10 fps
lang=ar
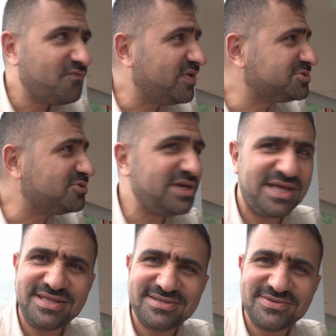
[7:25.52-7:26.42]

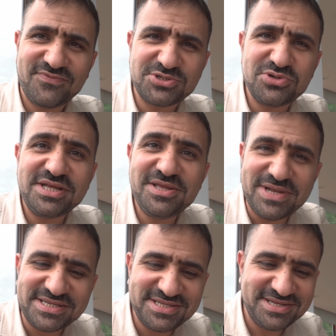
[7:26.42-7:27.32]
فاصوليا فاصوليا دي
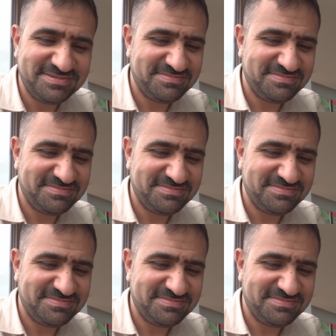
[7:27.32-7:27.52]
بلسي